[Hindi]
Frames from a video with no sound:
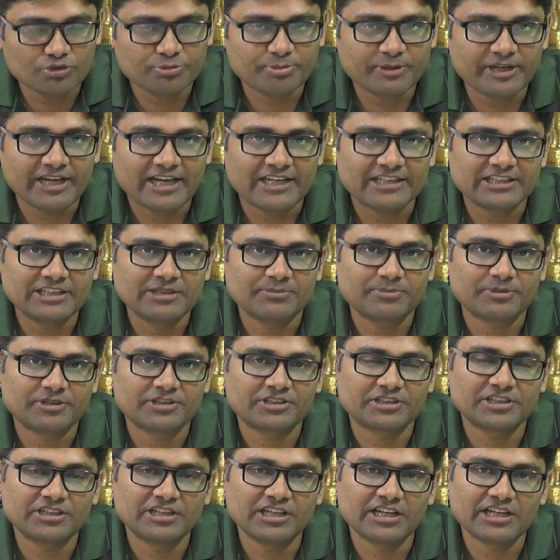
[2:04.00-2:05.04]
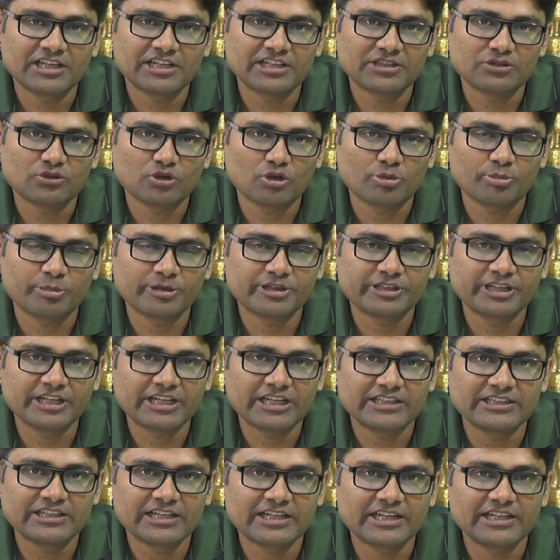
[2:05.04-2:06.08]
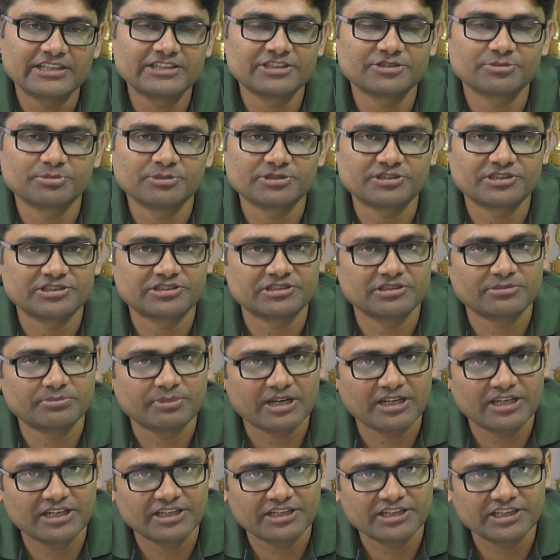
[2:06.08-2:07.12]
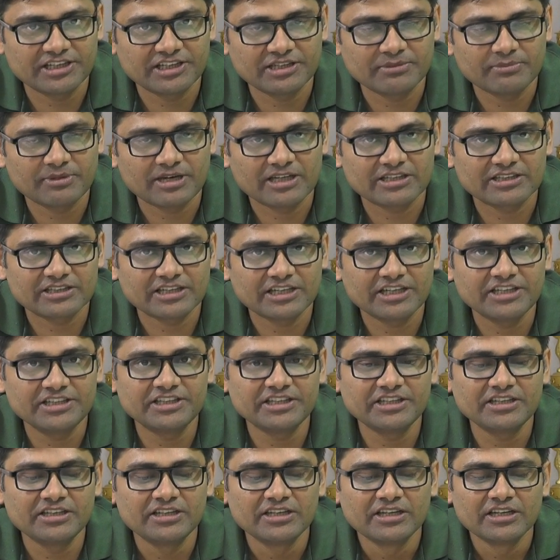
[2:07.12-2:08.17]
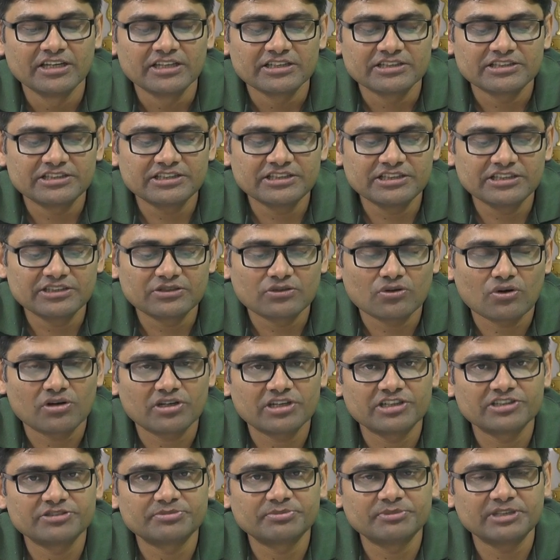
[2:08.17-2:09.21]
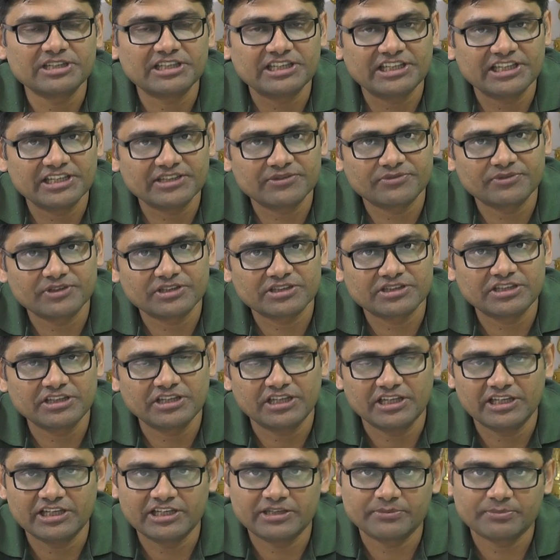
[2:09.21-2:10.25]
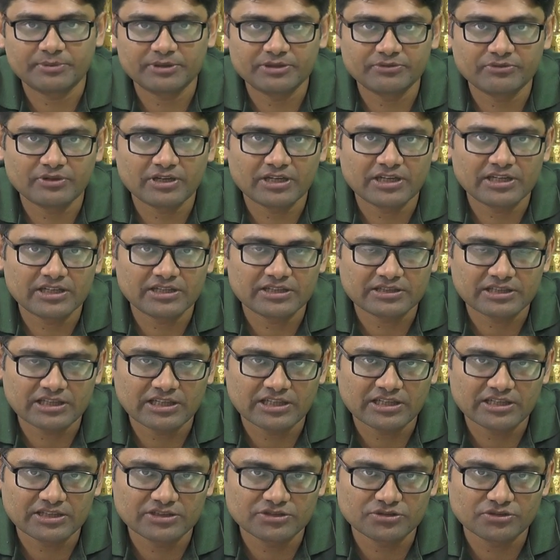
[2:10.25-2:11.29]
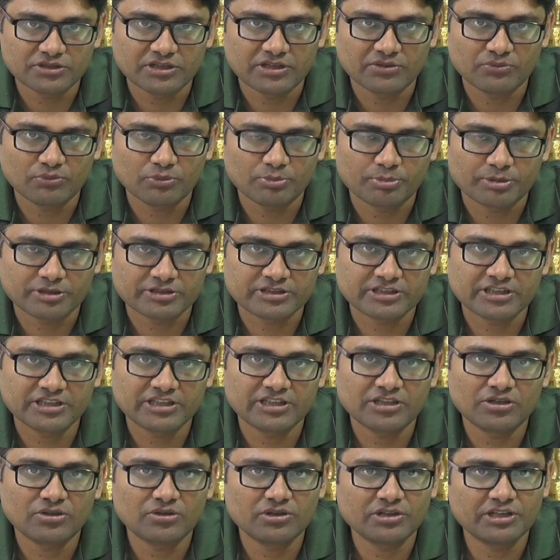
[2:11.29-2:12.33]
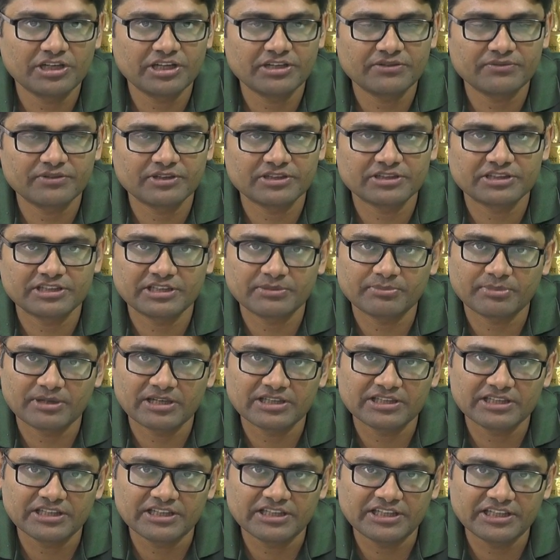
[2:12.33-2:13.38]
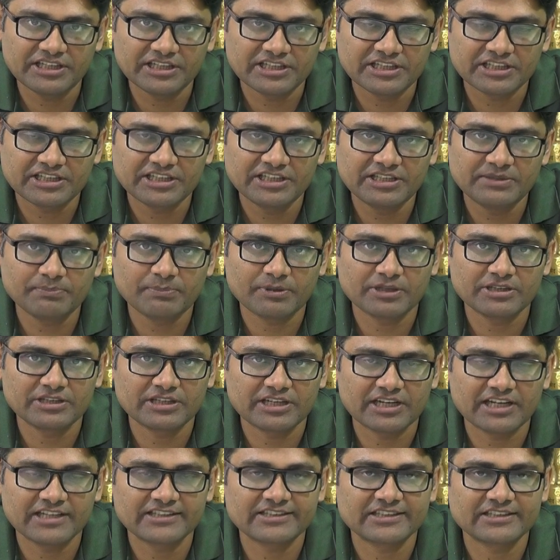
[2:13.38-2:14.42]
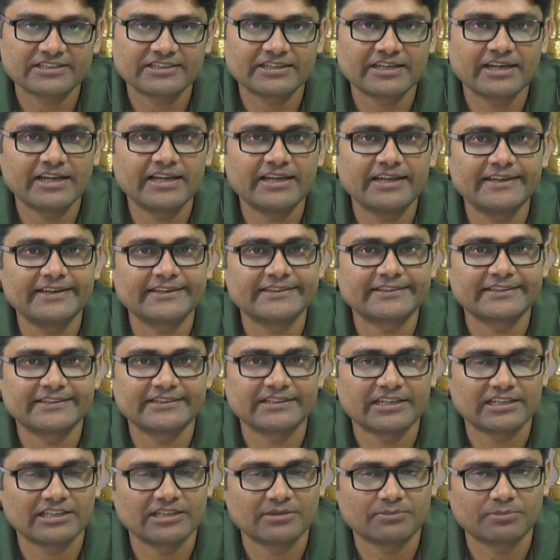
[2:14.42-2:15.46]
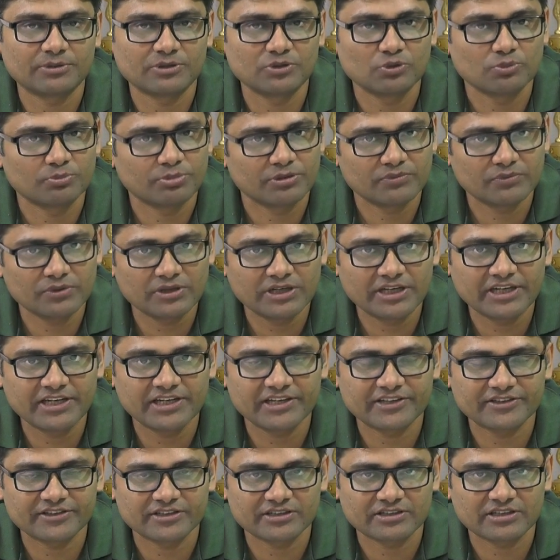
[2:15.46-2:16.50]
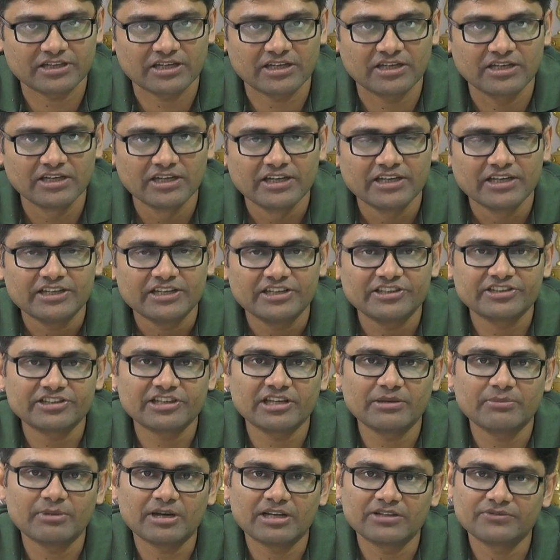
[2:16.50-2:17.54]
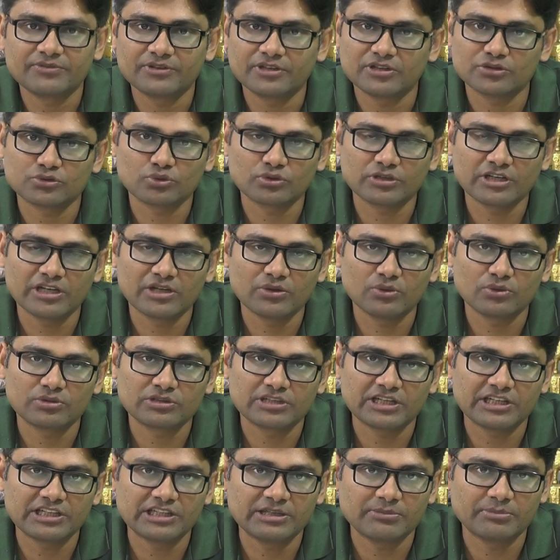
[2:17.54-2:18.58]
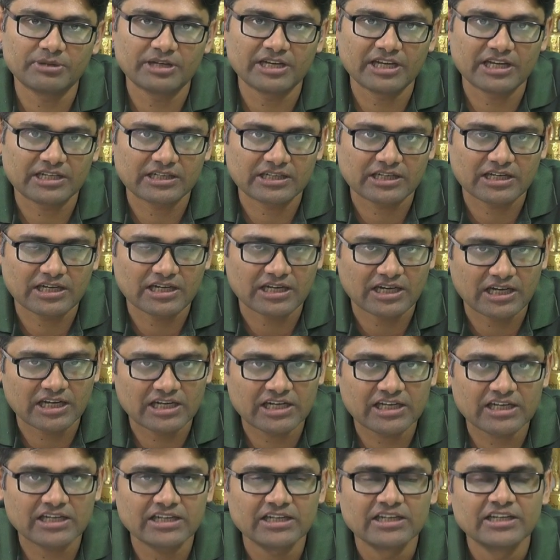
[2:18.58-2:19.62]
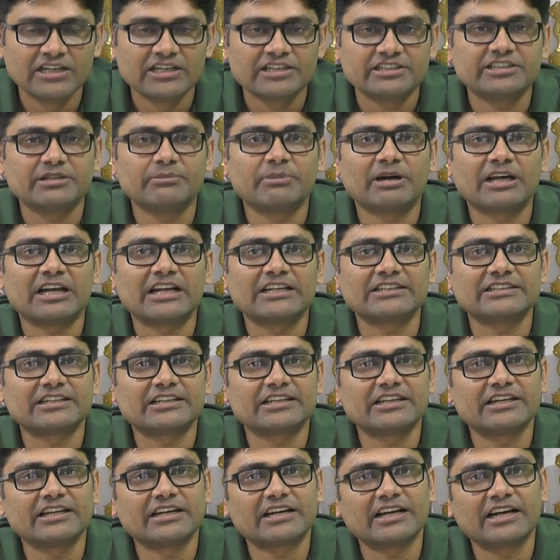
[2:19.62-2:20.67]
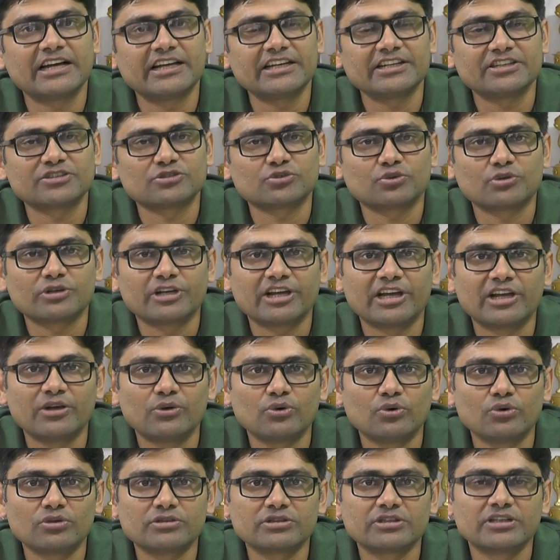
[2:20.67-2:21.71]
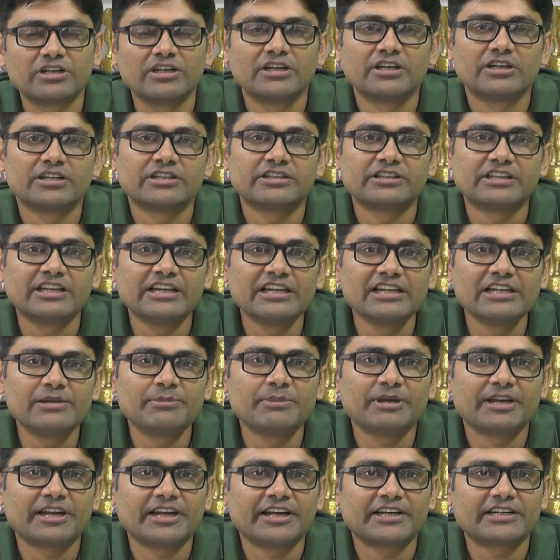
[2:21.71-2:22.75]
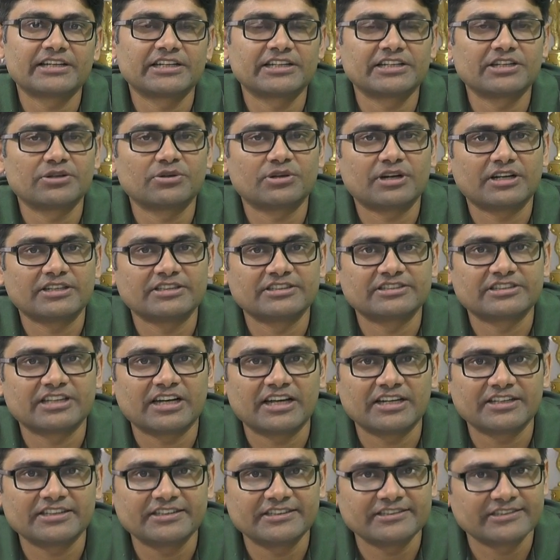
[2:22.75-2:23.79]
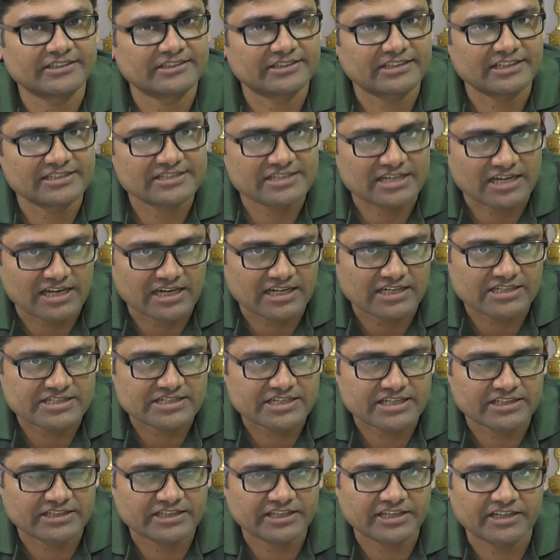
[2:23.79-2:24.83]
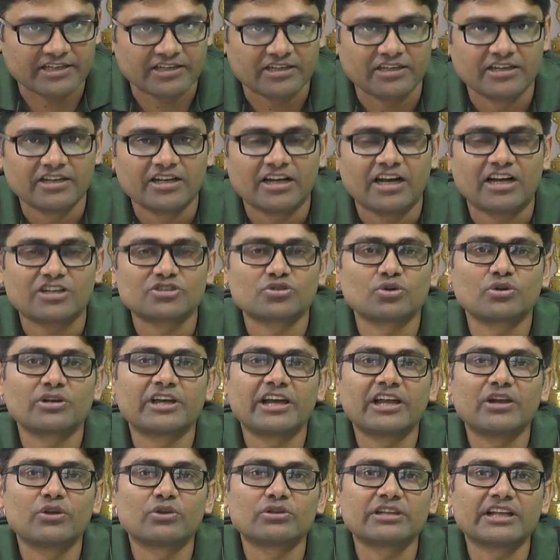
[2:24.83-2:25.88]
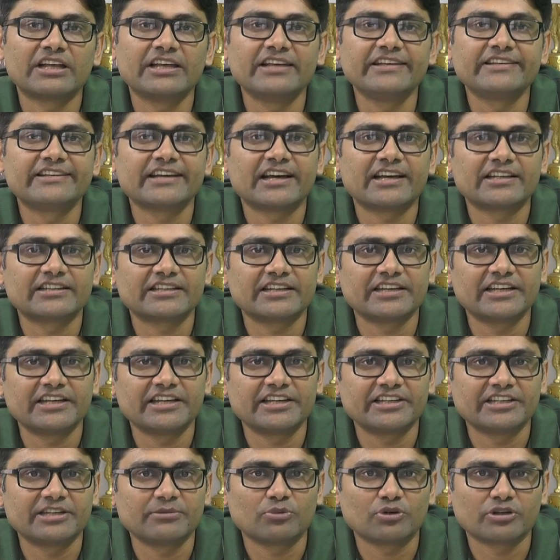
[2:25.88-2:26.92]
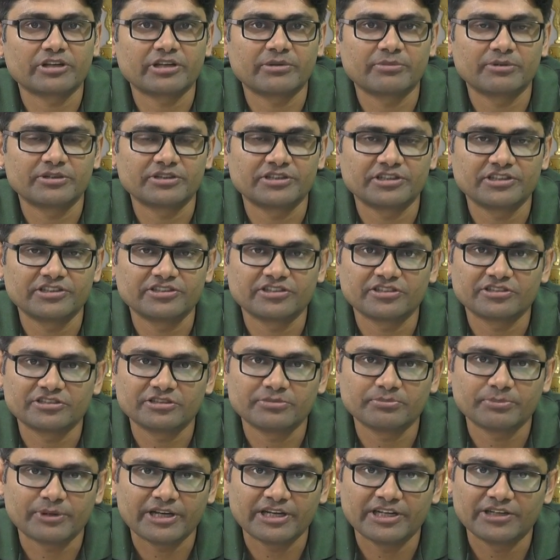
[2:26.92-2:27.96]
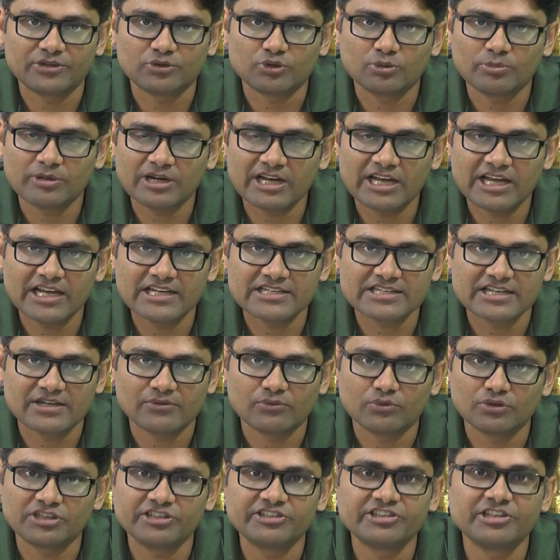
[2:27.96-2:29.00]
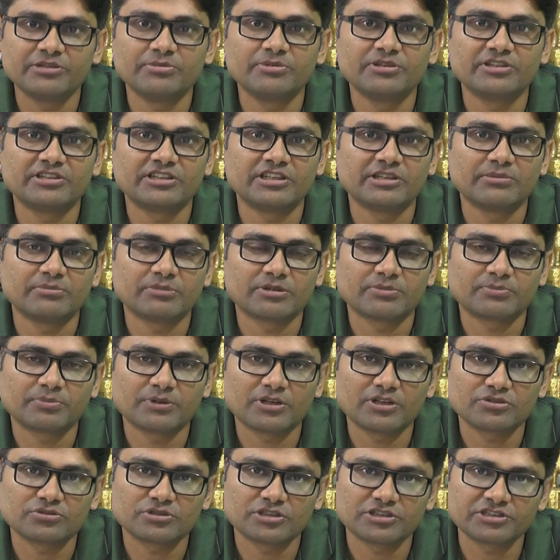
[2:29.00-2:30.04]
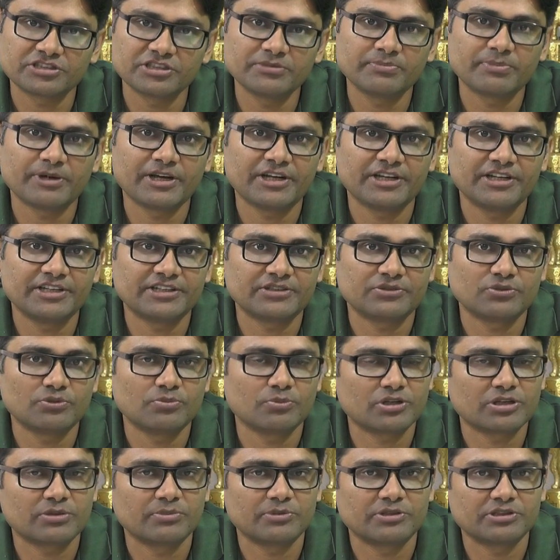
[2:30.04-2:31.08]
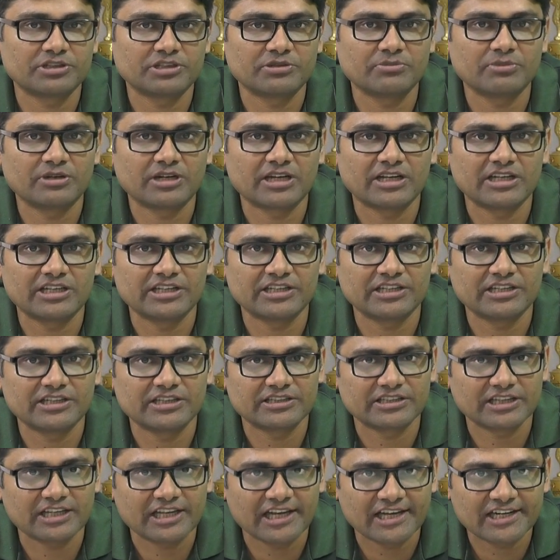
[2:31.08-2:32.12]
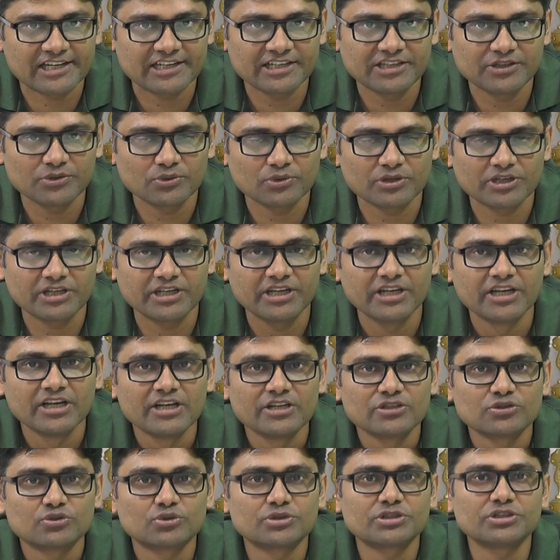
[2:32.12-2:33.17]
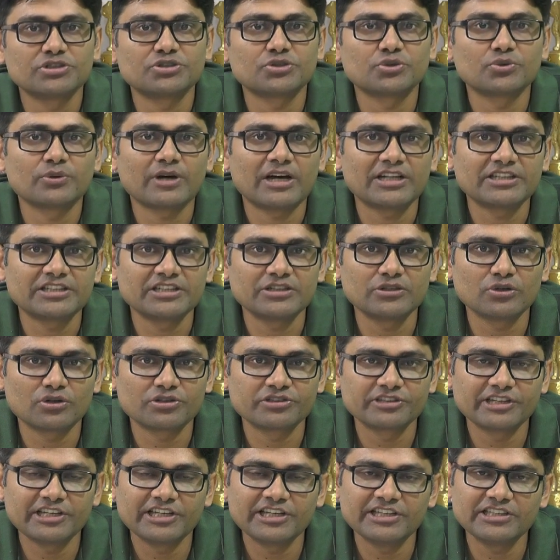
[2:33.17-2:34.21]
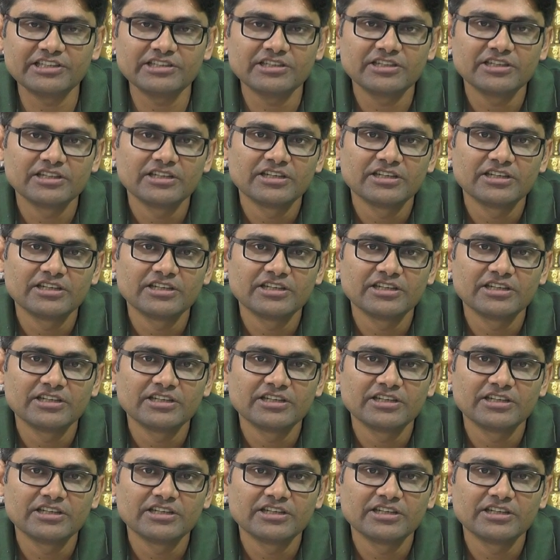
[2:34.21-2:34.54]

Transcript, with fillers: उस बयान की प्रतिक्रिया के तौर पर देखा जा रहा है जिसमें सचिन पायलट ने ये बात कही थी कि कांग्रेस में एक व्यक्ति एक पद वाला का जो है वो प्रचलन है और एक व्यक्ति के बाद एक ही पद रह सकता है एक से ज्यादा पदों पर वो नहीं रह सकता इसके बाद फिर अशोक गहलोत का ये बयान का आना ये माना जाने लगा है कि अशोक गहलोत दिल्ली में रह करके और राजस्थान की सत्ता चलाना चाहते हैं अशोक गहलोत नहीं चाहते हैं कि मुख्यमंत्री सचिन पायलट को बनाया जाए वो किसी भी कीमत पर सचिन पायलट को मुख्यमंत्री बनाने के लिए तैयार नहीं होंगे चूंकि शुरुआती दौर से ही